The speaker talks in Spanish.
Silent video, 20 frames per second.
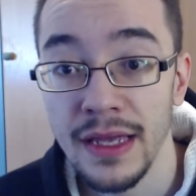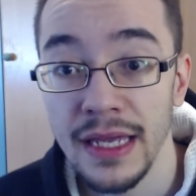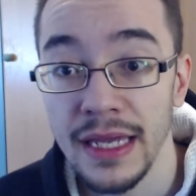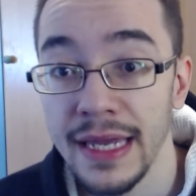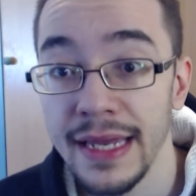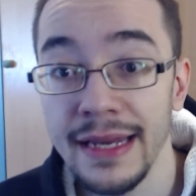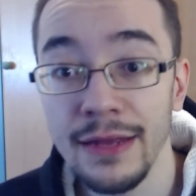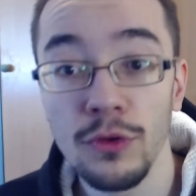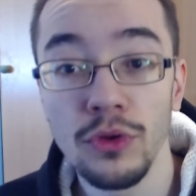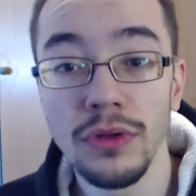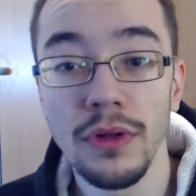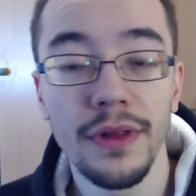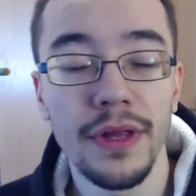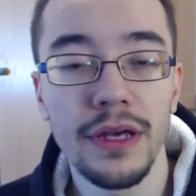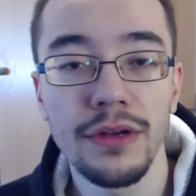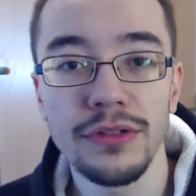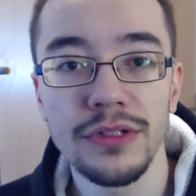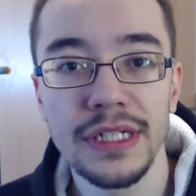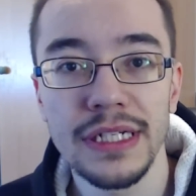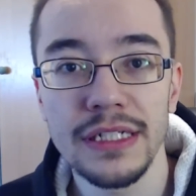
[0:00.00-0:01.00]
que ninguno de
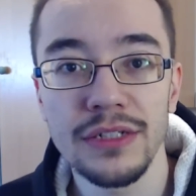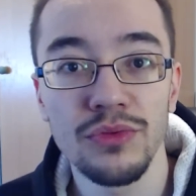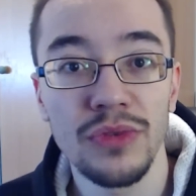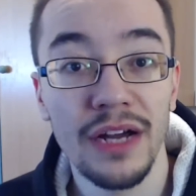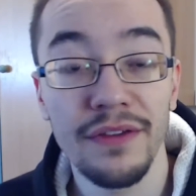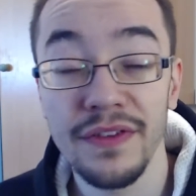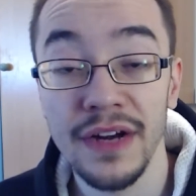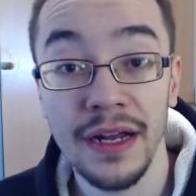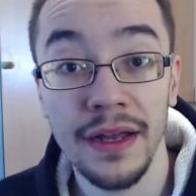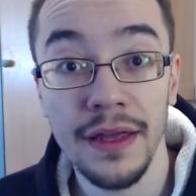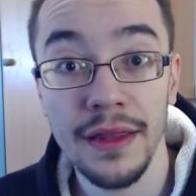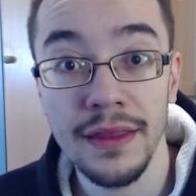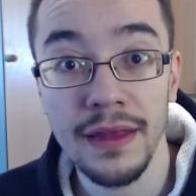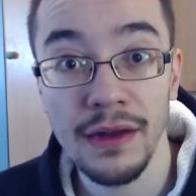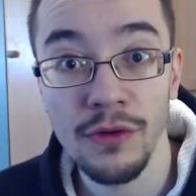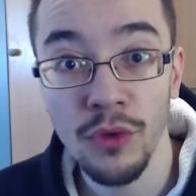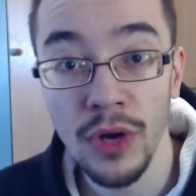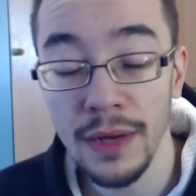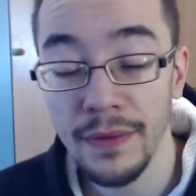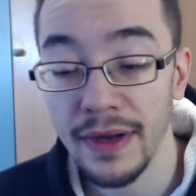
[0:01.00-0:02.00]
ellos es una franquicia
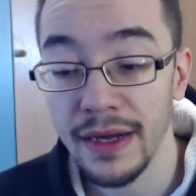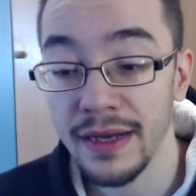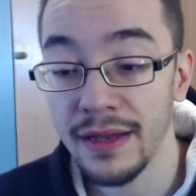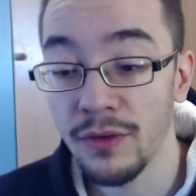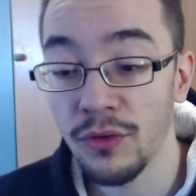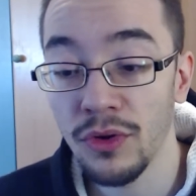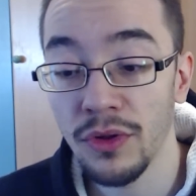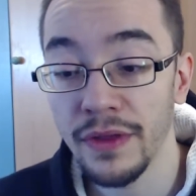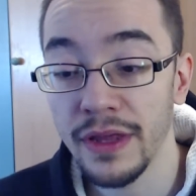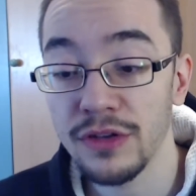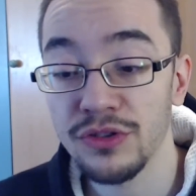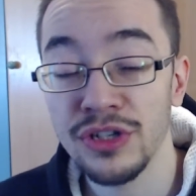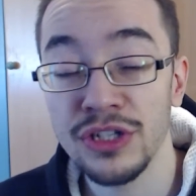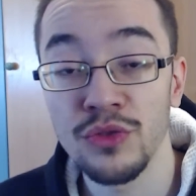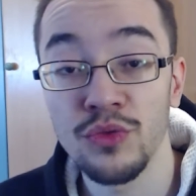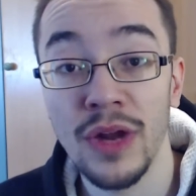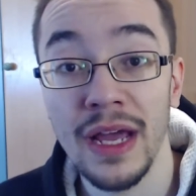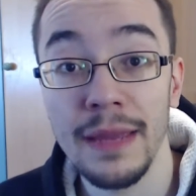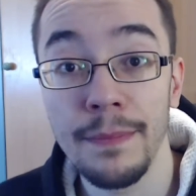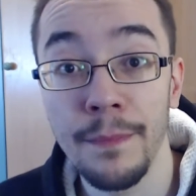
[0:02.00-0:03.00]
nueva, ninguno de ellos es
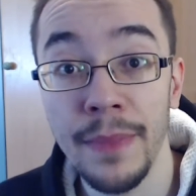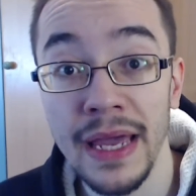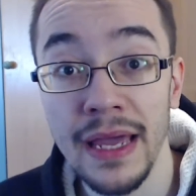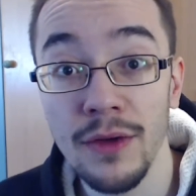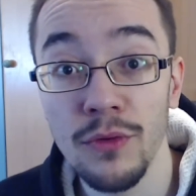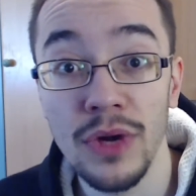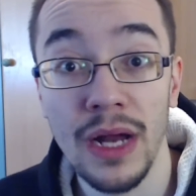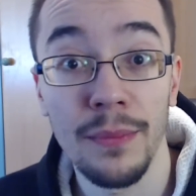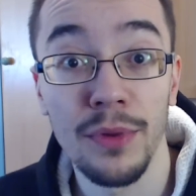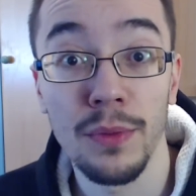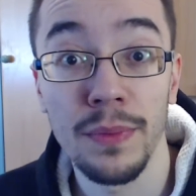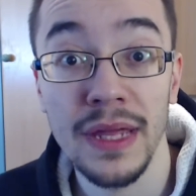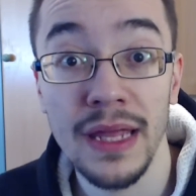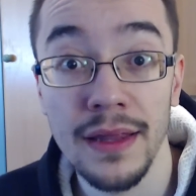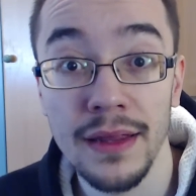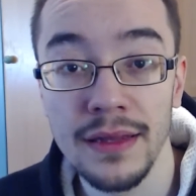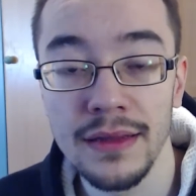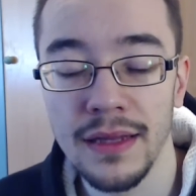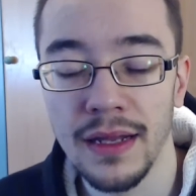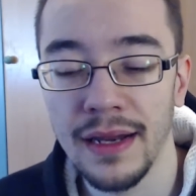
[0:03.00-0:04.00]
una IP, una
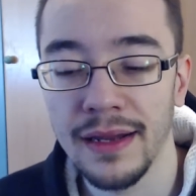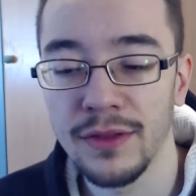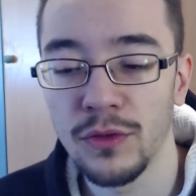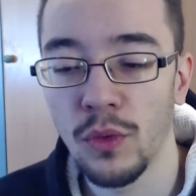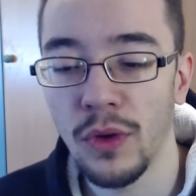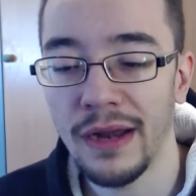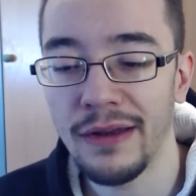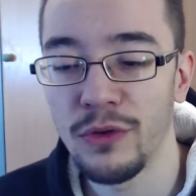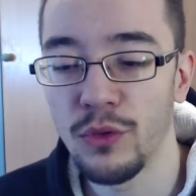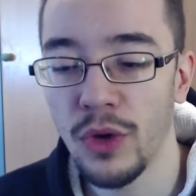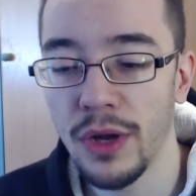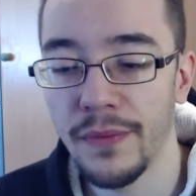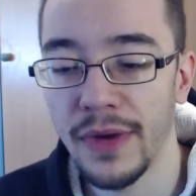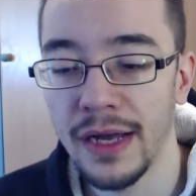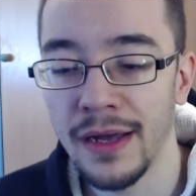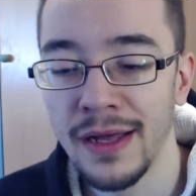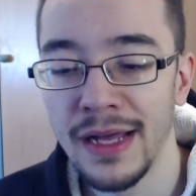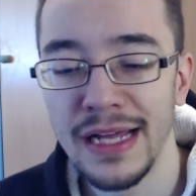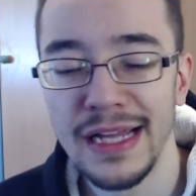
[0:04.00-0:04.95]
propiedad intelectual nueva.